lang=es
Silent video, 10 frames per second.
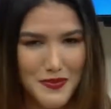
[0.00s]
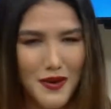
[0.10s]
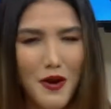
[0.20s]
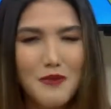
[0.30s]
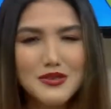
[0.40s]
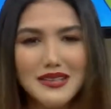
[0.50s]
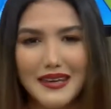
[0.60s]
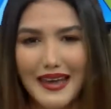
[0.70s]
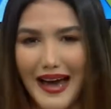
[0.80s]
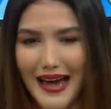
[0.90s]
cómo se
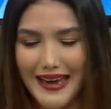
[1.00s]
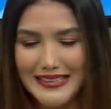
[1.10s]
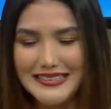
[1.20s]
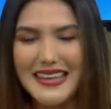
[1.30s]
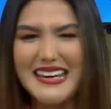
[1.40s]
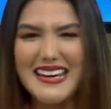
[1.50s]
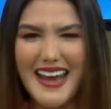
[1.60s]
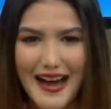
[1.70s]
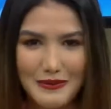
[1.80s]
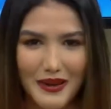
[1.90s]
da esa
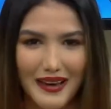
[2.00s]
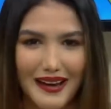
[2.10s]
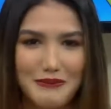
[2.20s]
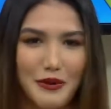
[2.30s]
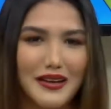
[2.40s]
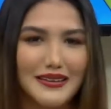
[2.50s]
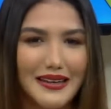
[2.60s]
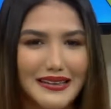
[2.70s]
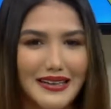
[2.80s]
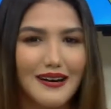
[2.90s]
dinámica, porque
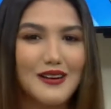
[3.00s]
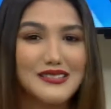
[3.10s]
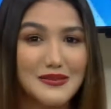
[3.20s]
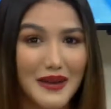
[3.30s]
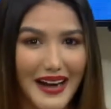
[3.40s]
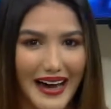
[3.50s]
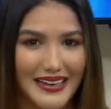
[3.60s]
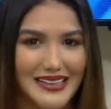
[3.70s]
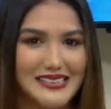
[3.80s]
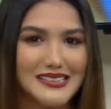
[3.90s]
tienen trabajos
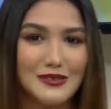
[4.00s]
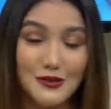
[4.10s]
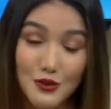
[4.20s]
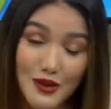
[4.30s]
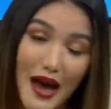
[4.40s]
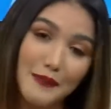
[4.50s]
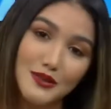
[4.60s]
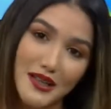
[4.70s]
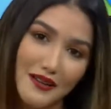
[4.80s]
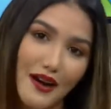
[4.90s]
similares y sus ambos
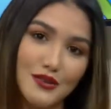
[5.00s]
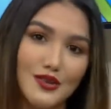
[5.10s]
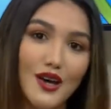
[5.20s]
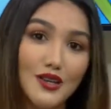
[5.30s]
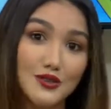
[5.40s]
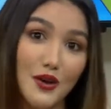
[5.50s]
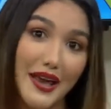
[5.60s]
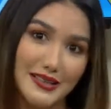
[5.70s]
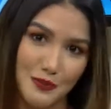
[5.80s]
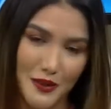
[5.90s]
trabajos son
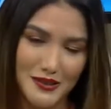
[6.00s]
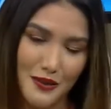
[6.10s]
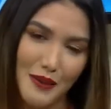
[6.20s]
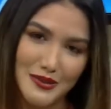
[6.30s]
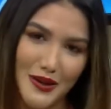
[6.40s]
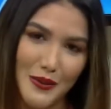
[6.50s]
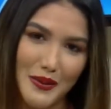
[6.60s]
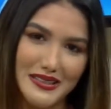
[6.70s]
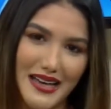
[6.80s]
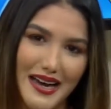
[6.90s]
expuestos. Vamos a
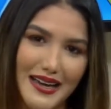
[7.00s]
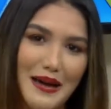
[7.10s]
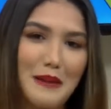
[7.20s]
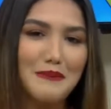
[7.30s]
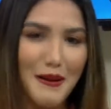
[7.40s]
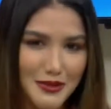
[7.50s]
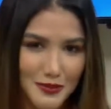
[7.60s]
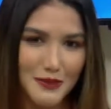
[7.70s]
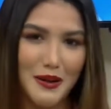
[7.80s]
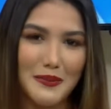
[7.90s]
conversar. Vamos
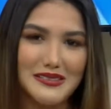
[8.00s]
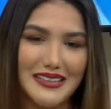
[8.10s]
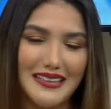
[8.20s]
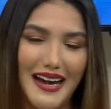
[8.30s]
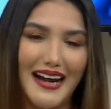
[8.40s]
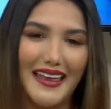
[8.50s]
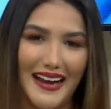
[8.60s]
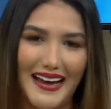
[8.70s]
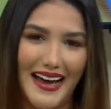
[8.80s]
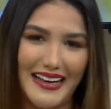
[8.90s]
primero a presentar la de
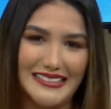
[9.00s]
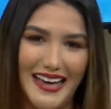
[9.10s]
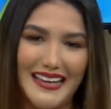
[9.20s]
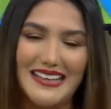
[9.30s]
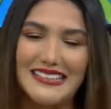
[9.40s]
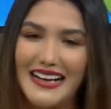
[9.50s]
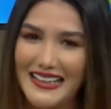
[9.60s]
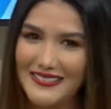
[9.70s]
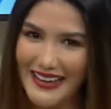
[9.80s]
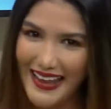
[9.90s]
la casa. Ella es
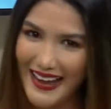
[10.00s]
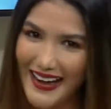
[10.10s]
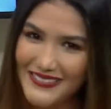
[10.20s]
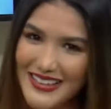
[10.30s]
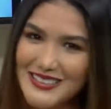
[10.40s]
Clariveda Gómez,